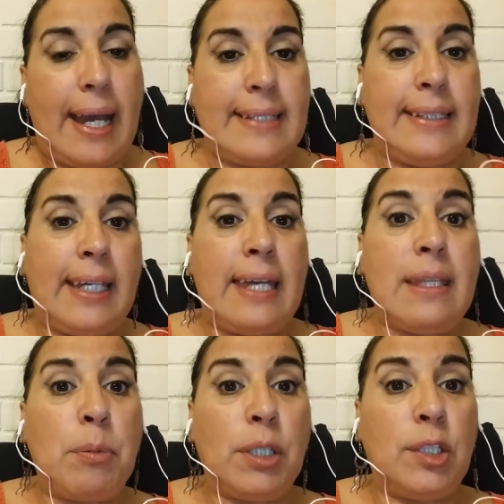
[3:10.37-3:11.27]
Así que ahí
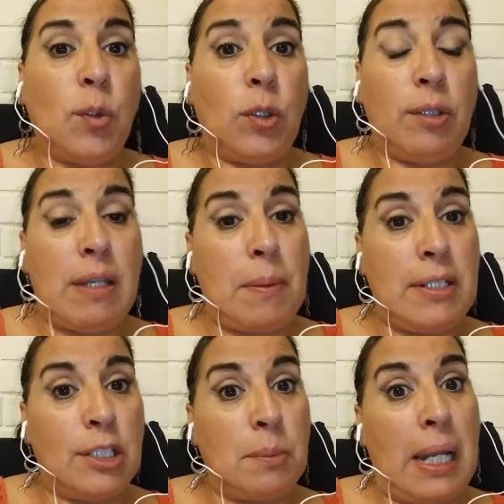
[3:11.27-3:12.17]
de poquito cuando vaya
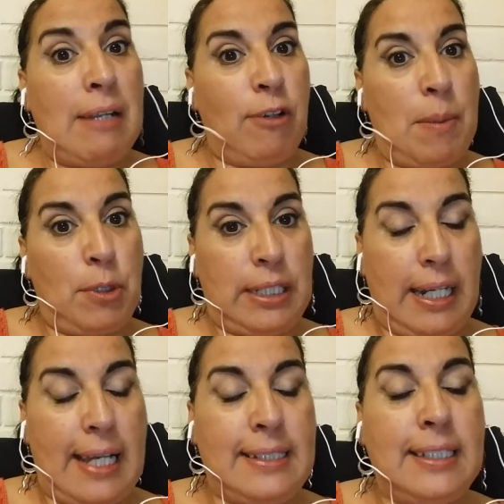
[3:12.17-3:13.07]
aprendiendo más les voy a
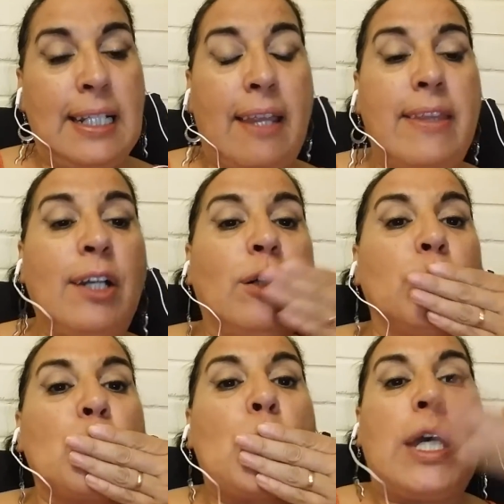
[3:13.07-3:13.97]
mostrar. Así que las dejo
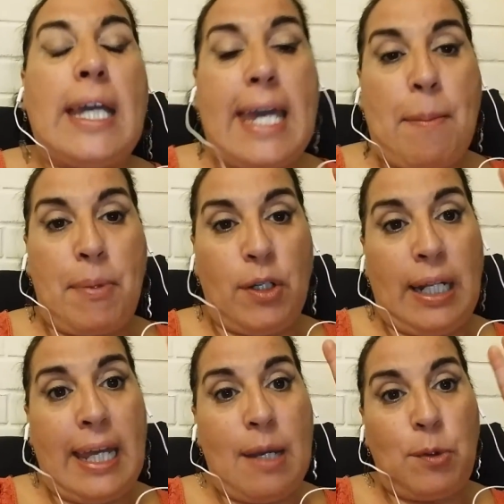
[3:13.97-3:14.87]
Espero
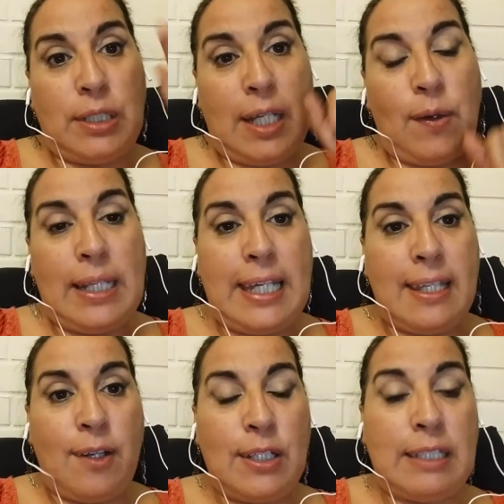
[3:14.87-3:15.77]
que les haya gustado el
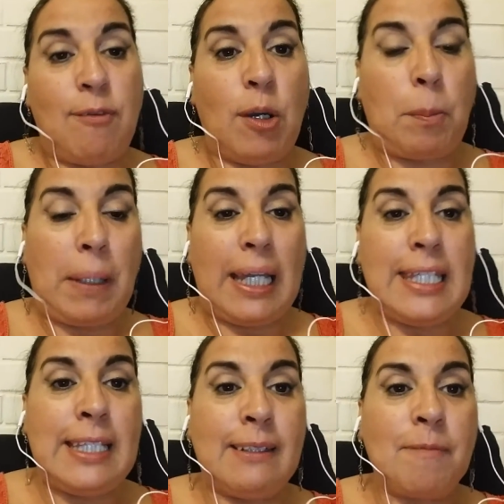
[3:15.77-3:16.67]
día de hoy este blog
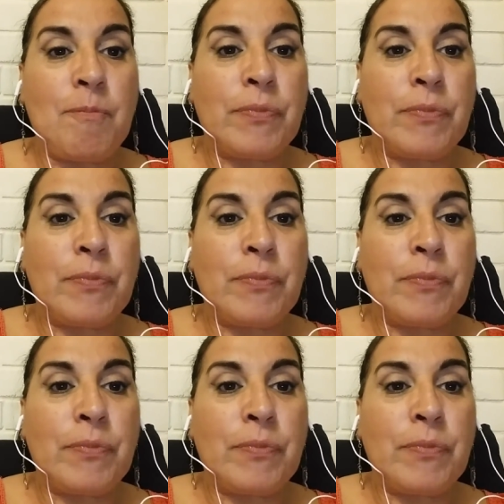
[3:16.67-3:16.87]
pequeñito.